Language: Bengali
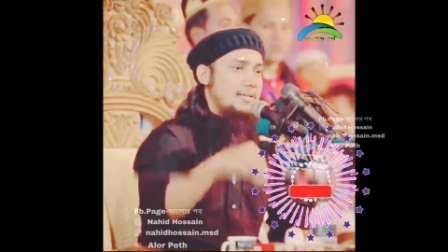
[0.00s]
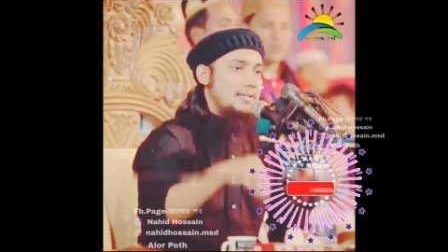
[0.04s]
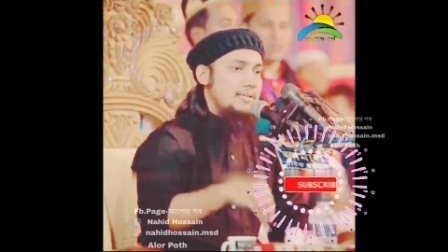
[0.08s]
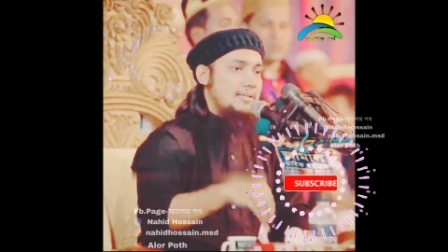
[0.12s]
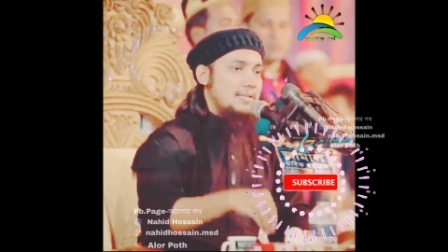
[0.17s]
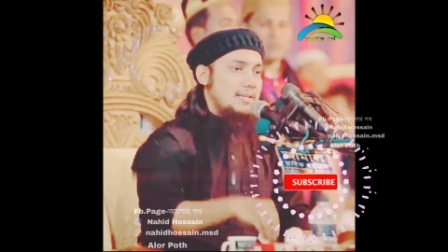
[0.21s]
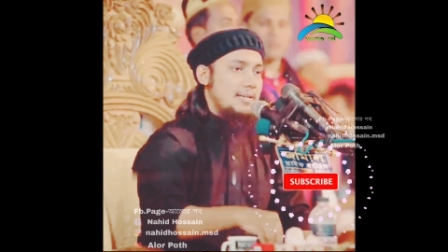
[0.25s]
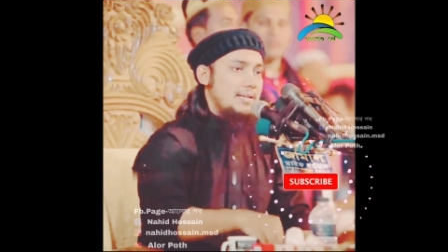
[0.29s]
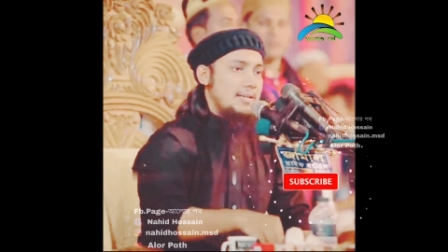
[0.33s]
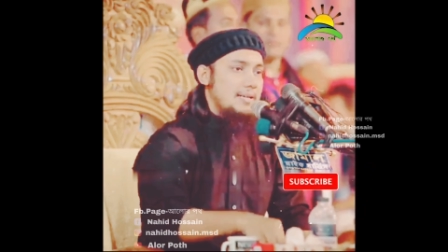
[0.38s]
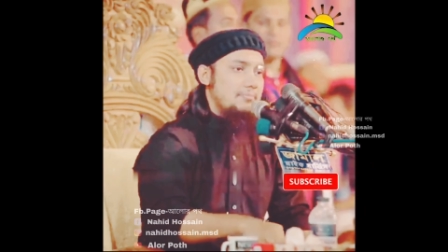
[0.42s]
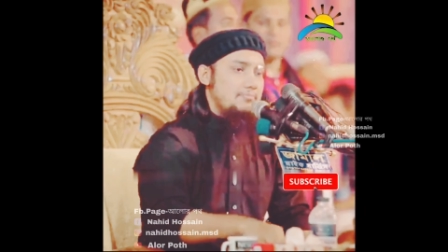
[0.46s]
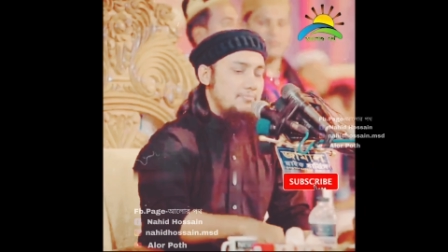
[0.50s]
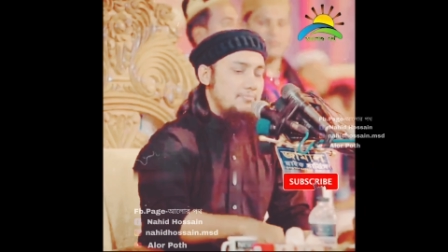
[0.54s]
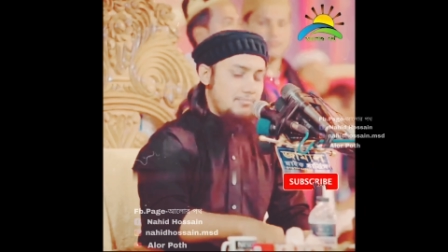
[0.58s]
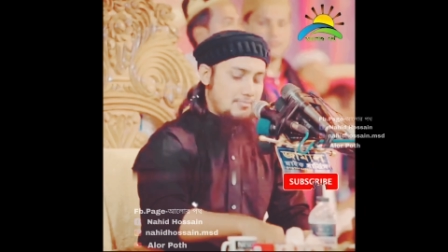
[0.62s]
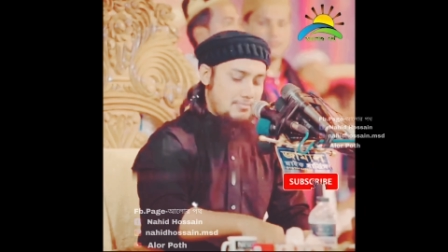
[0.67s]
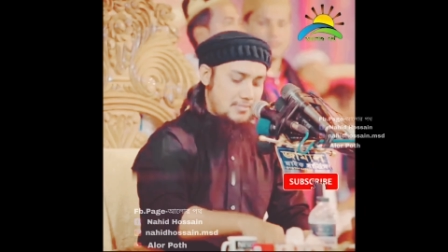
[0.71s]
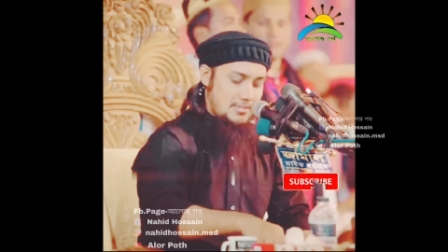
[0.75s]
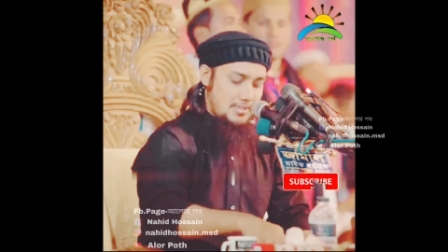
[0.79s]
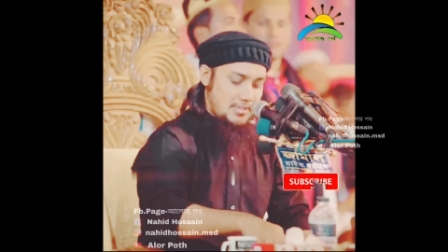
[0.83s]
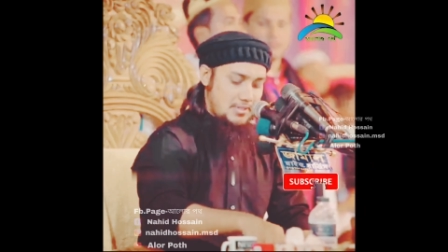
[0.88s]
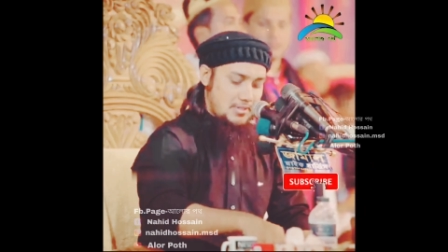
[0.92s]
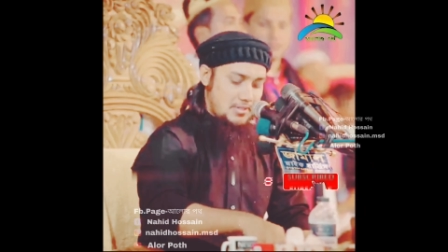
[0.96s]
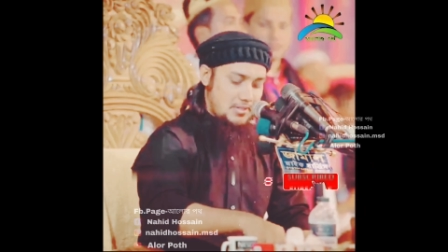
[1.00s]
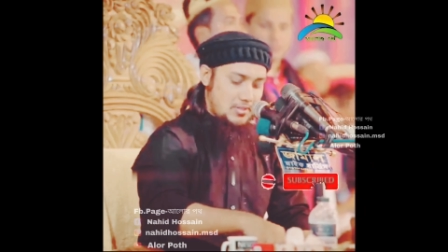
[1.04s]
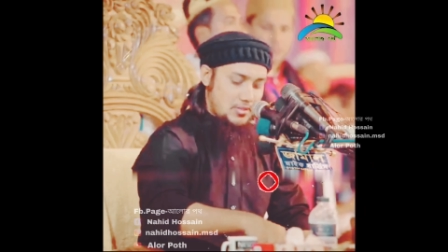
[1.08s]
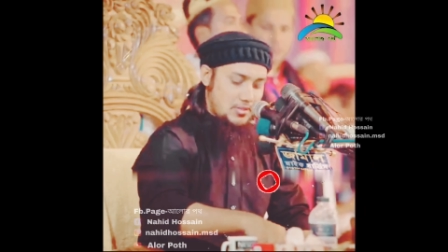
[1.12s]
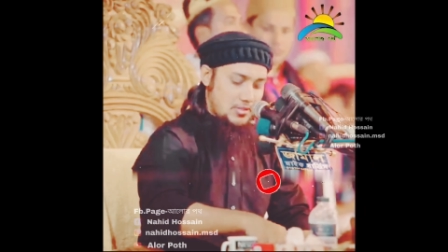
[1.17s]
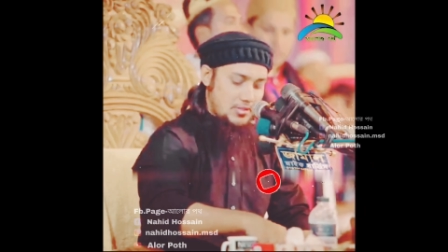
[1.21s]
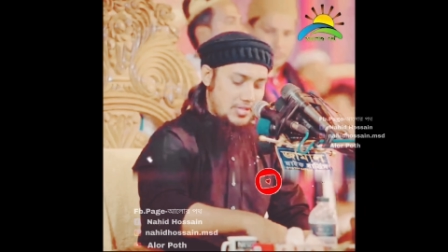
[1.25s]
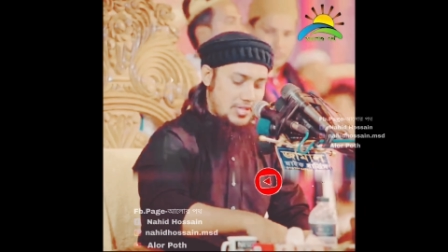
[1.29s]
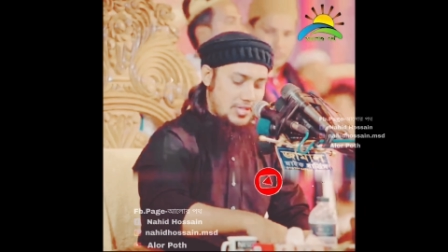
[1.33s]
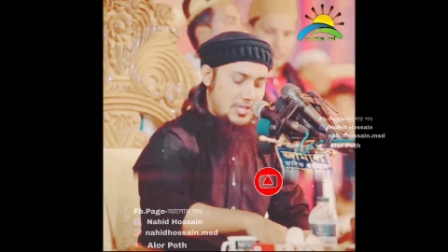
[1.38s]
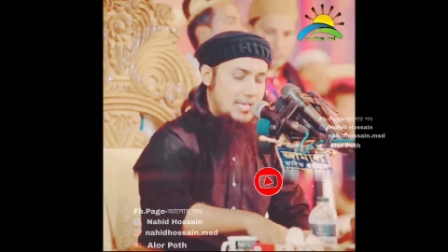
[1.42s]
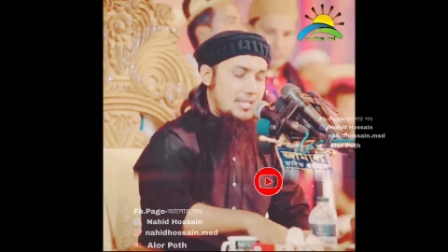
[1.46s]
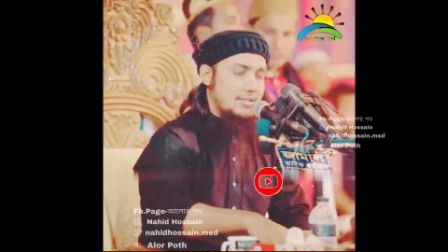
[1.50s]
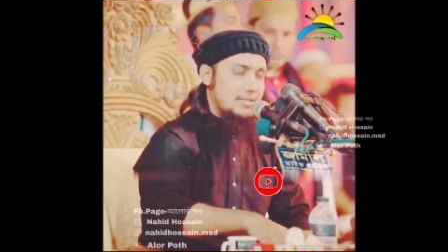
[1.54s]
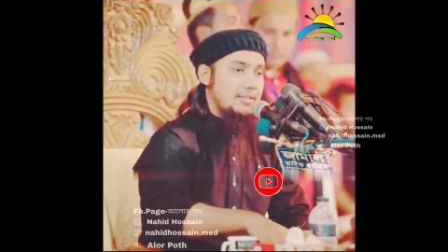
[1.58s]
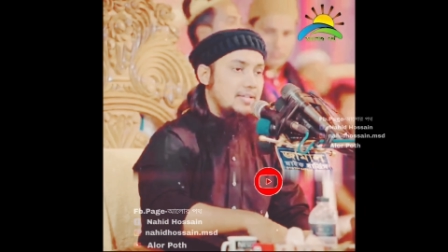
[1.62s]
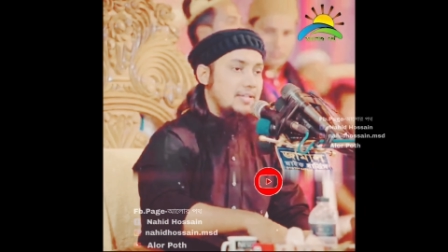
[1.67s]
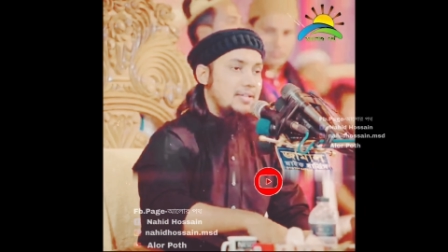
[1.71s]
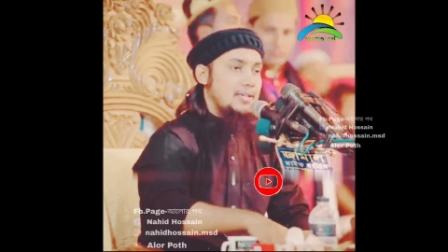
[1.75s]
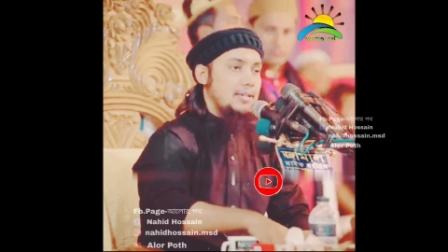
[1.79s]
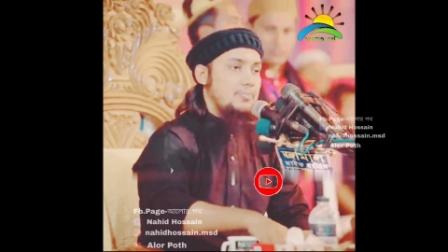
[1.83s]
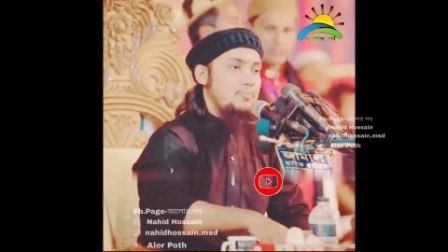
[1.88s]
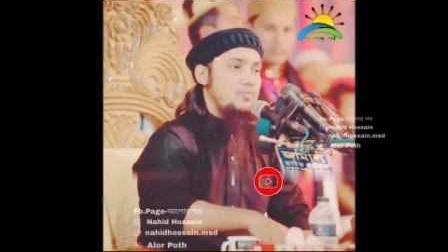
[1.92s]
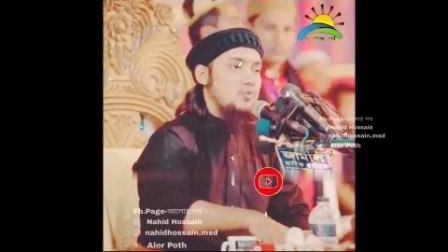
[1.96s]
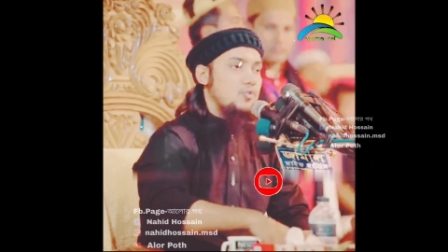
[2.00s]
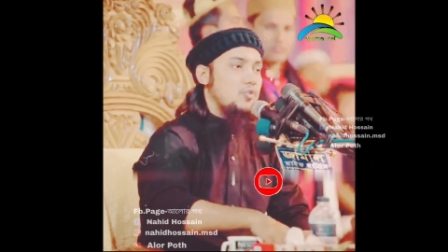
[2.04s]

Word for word: আলি ইসালাম সেখান থেকে